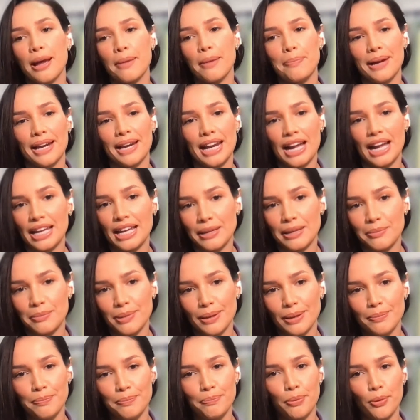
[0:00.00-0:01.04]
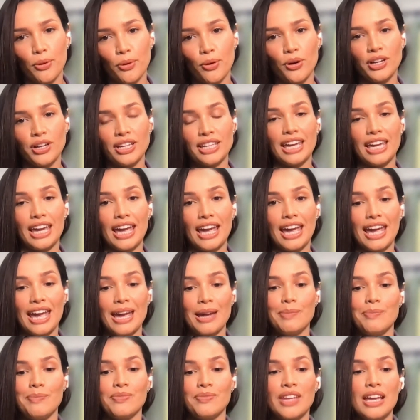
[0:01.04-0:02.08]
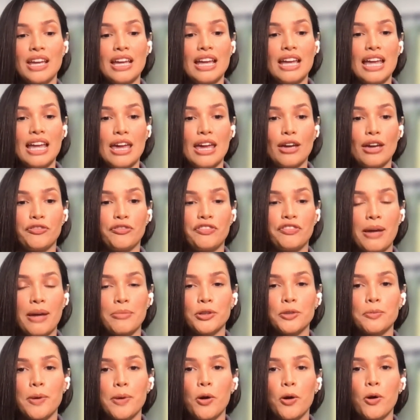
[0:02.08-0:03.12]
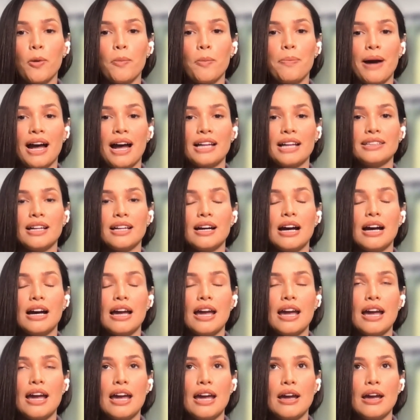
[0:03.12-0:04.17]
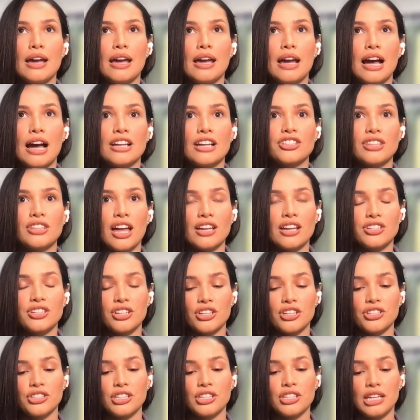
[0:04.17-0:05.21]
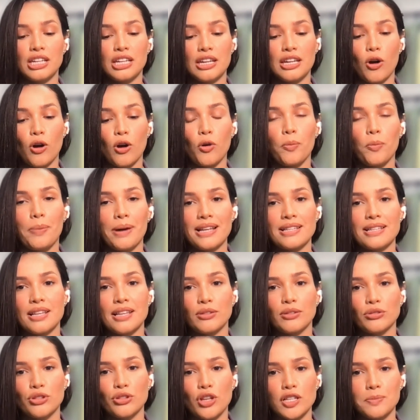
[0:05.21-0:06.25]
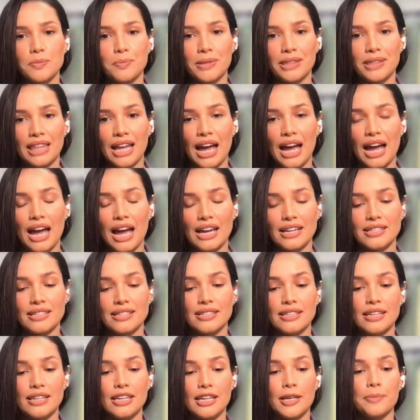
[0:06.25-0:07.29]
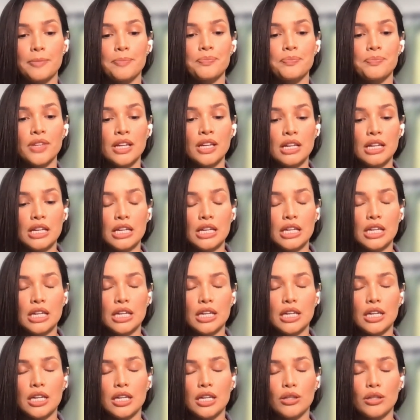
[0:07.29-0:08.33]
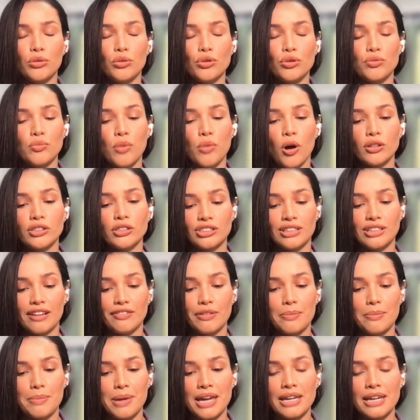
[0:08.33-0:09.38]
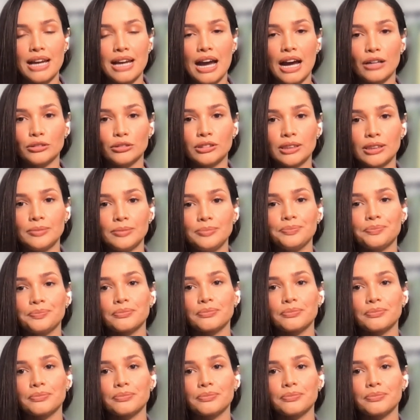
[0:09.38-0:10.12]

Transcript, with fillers: à Paraíba porque eu fiquei muito preocupada. É, as taxas de ocupação dos hospitais e, e dos mortos estavam bem alta.